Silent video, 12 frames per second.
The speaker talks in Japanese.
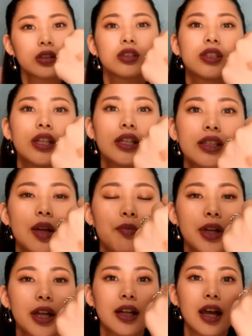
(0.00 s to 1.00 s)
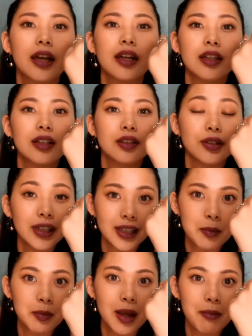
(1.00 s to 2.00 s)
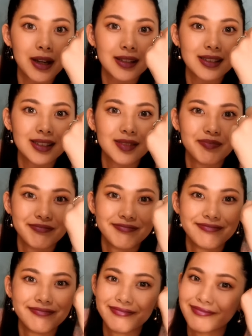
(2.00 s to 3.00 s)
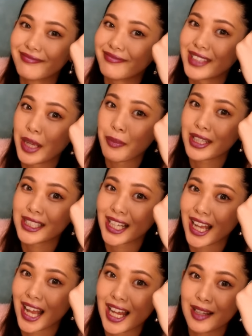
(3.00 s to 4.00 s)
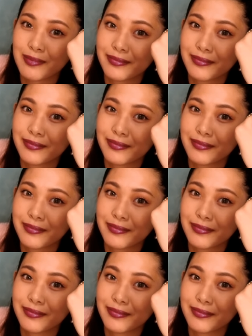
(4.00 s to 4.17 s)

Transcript: 全然見えないグリーンに見えます見えましたか